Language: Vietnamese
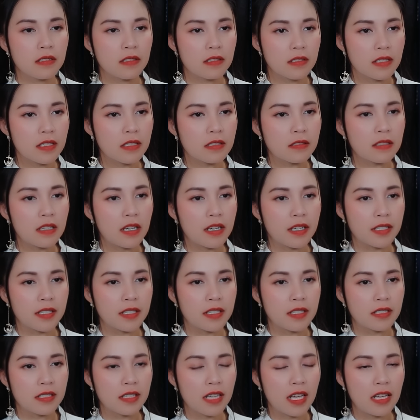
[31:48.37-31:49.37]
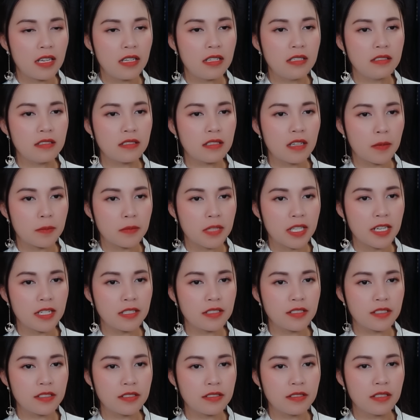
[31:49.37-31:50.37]
Dứt lời, thầy Lương cầm chiếc
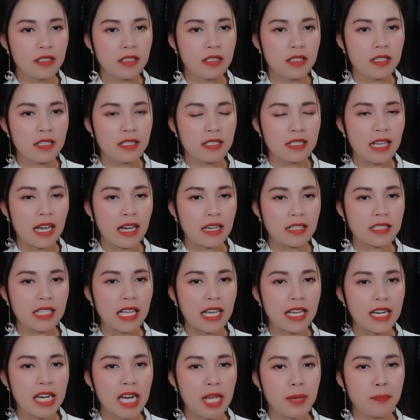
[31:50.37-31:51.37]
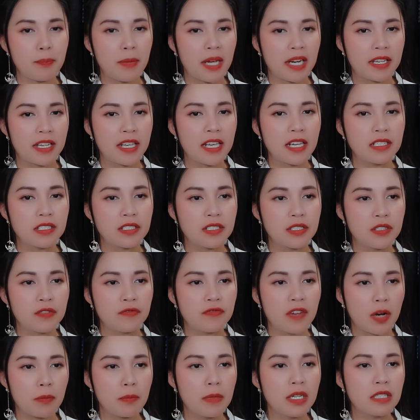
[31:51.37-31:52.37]
rương, thẳng tay ném mạnh chiếc rương
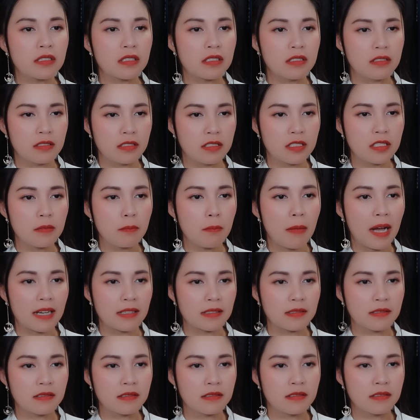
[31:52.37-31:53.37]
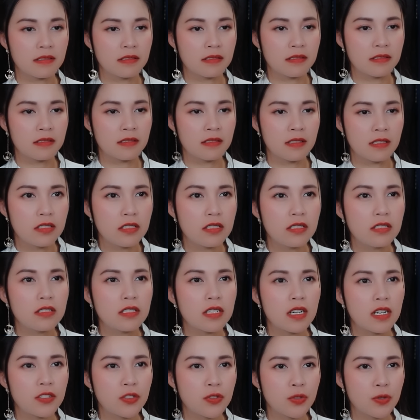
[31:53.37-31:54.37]
vào bức tường trước mặt. Rương
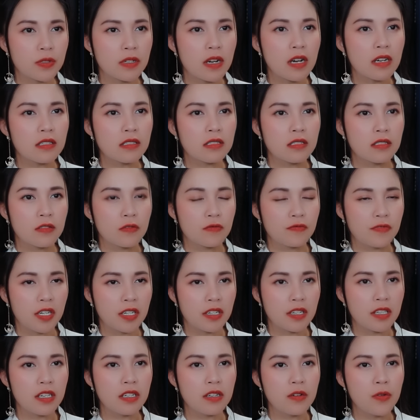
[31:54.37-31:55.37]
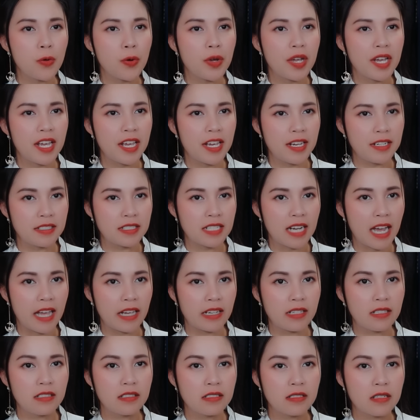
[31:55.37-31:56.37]
rơi xuống đất, vẫn giữ nguyên hiện
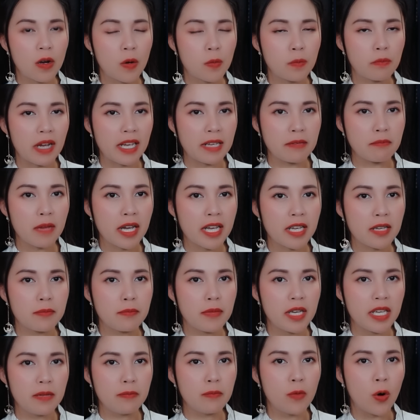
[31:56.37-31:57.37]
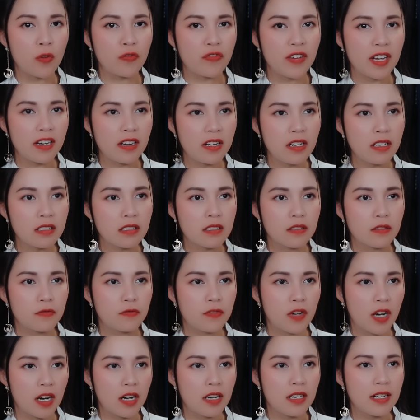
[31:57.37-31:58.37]
trạng, không mảy may bị một vết nứt
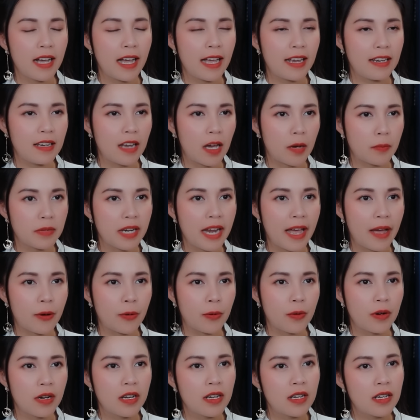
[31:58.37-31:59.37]
vỡ hay lõm nào.